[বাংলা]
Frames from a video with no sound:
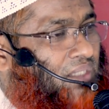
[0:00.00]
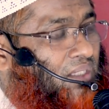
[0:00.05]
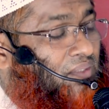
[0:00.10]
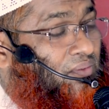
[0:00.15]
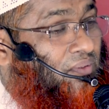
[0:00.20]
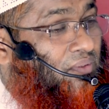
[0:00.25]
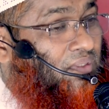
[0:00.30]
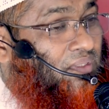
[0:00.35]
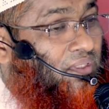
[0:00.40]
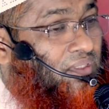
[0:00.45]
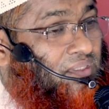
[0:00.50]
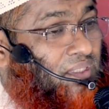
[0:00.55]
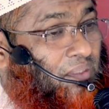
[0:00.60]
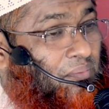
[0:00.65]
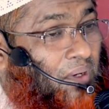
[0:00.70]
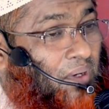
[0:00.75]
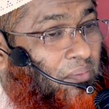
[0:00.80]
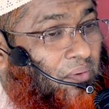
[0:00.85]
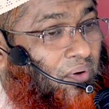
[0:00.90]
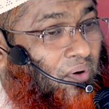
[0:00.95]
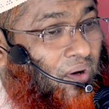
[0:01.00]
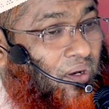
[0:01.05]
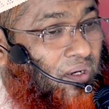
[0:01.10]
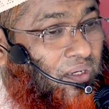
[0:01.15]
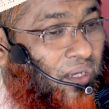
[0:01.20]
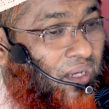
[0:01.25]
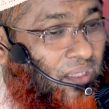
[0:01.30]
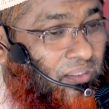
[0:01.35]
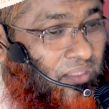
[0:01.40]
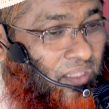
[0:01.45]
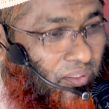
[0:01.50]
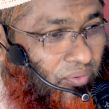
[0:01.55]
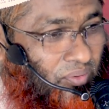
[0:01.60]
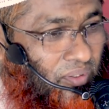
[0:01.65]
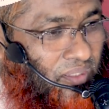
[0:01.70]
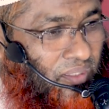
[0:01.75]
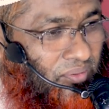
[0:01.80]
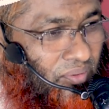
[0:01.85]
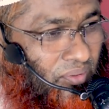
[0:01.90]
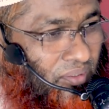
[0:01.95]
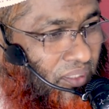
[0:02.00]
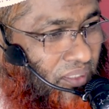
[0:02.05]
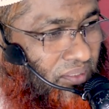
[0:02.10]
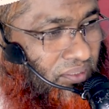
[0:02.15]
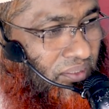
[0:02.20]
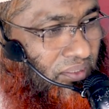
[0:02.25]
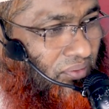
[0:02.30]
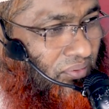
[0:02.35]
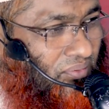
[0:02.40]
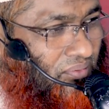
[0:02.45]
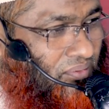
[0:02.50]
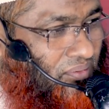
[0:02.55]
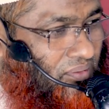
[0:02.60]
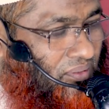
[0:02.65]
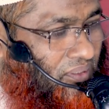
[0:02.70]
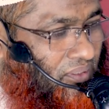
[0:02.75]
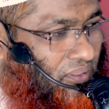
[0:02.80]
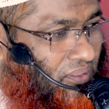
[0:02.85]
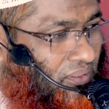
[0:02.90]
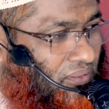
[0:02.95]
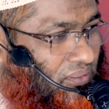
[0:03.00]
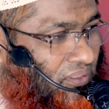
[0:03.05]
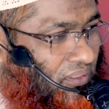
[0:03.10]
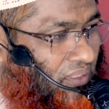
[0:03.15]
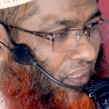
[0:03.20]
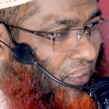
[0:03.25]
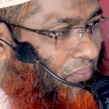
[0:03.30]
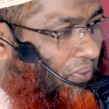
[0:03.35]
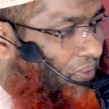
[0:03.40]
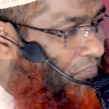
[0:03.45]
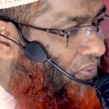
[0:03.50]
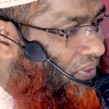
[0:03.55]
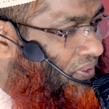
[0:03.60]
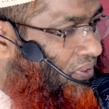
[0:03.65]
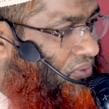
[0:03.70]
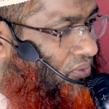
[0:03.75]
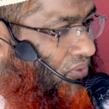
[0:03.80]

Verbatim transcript: ছাত্রদের যেভাবে হক আদায় করা দরকার ছিল সেটা আমার পক্ষে